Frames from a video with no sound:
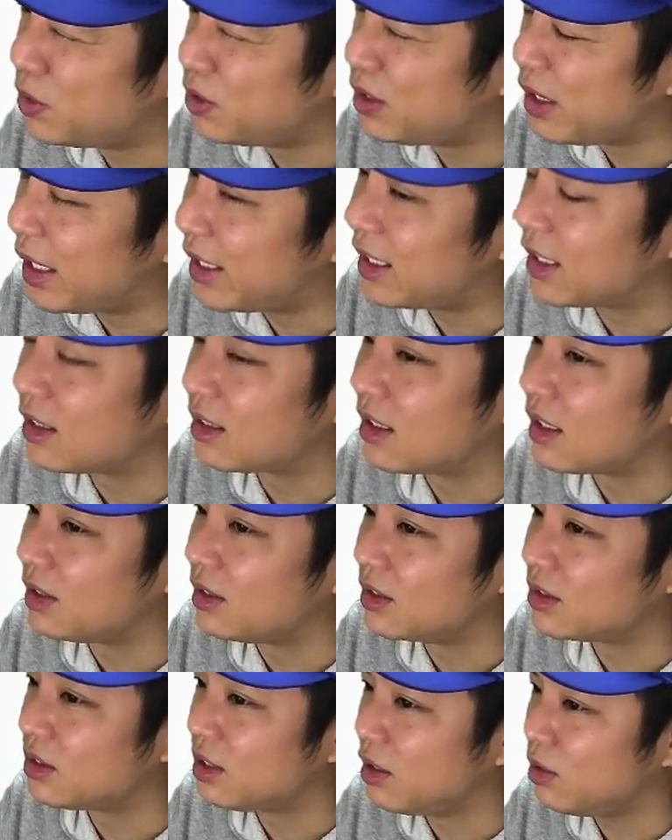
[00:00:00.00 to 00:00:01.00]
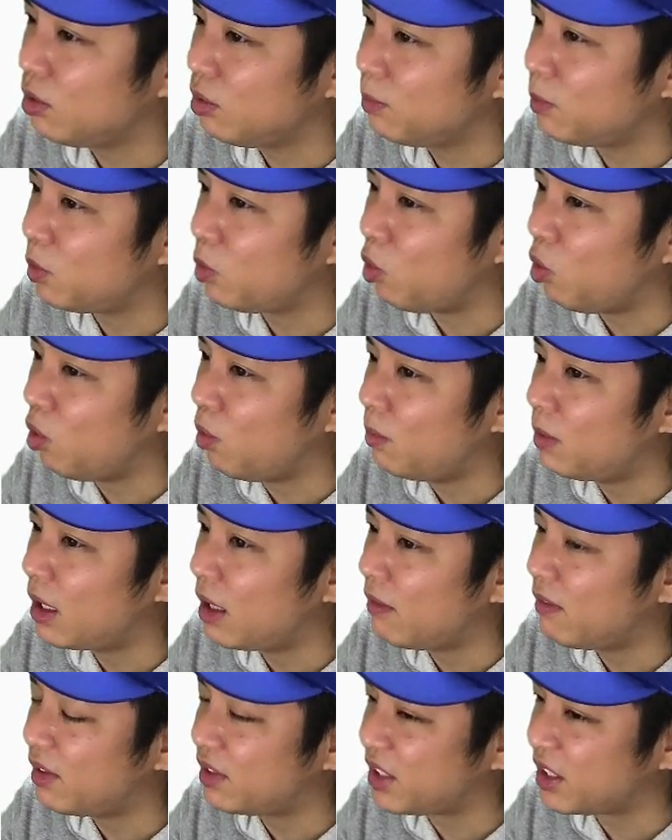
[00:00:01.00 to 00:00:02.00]
ぐらいだったんですけども
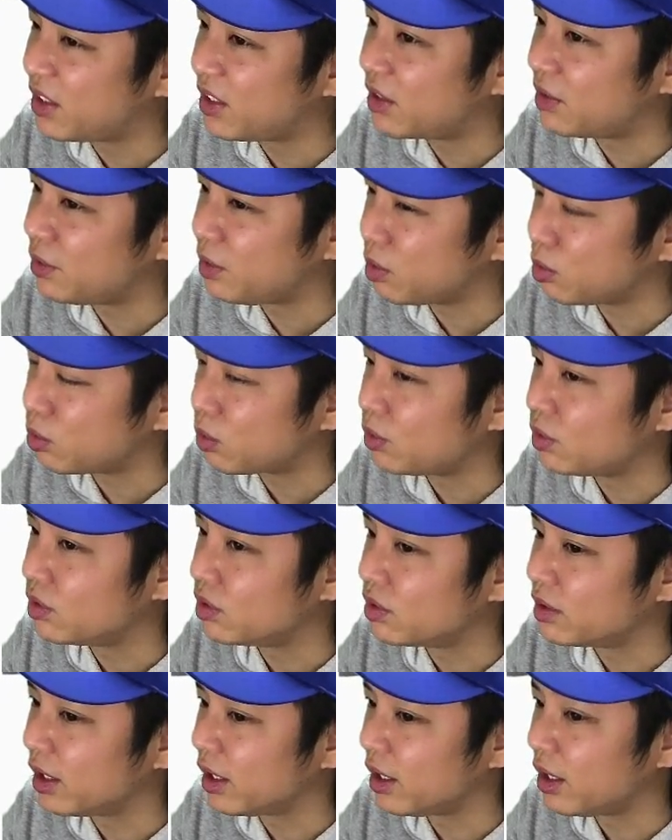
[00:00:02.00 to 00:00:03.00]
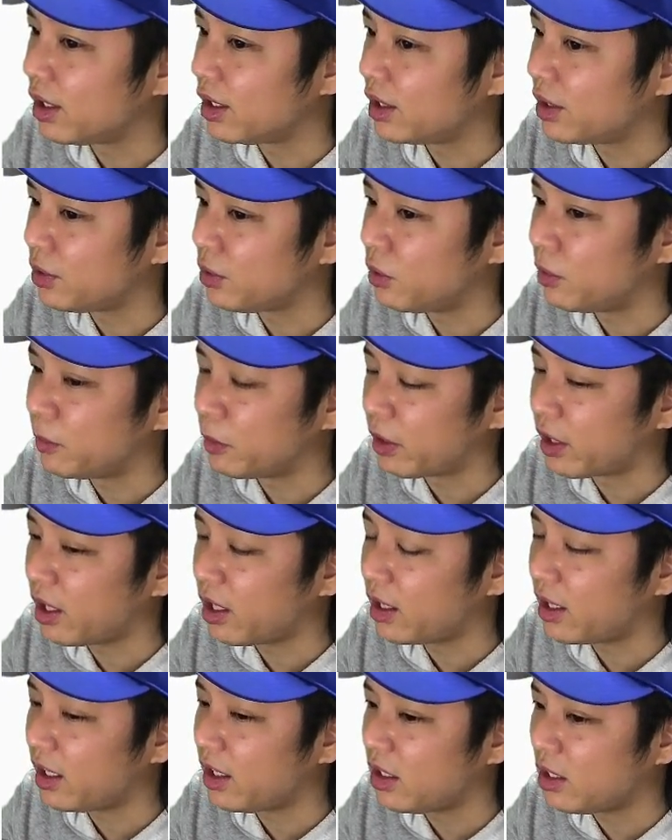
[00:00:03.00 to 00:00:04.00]
ホームランは出てるよというね、えー、今日も
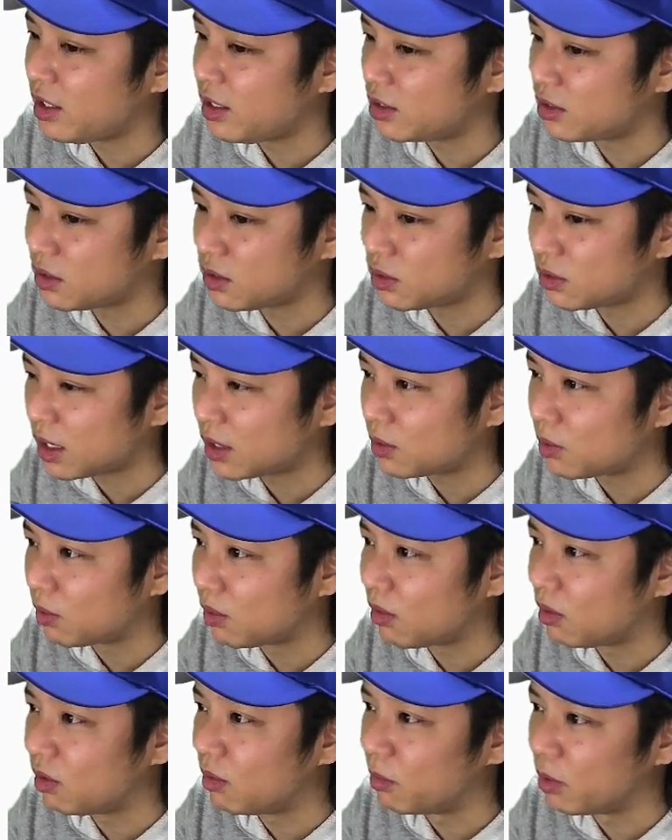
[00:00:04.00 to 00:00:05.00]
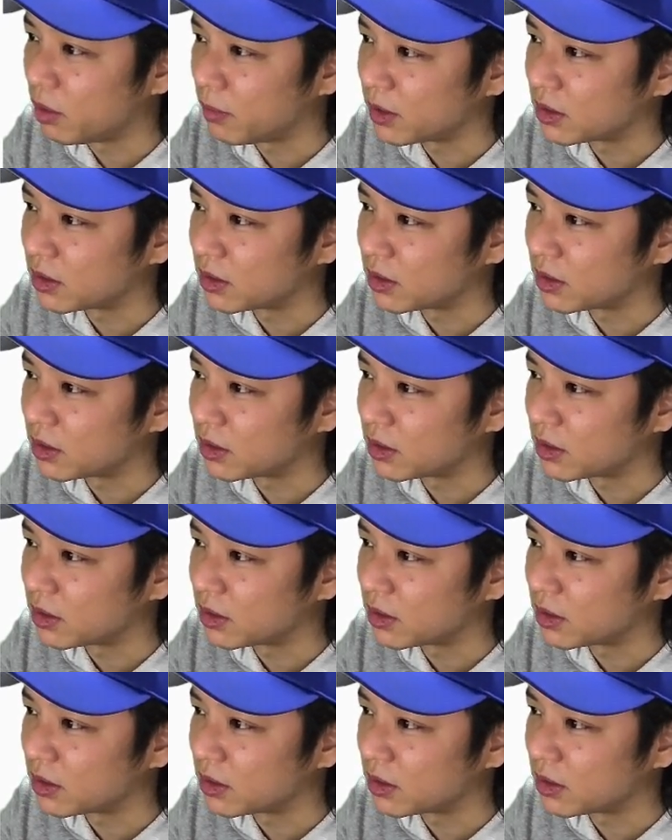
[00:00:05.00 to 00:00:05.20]
警戒必須だと思いま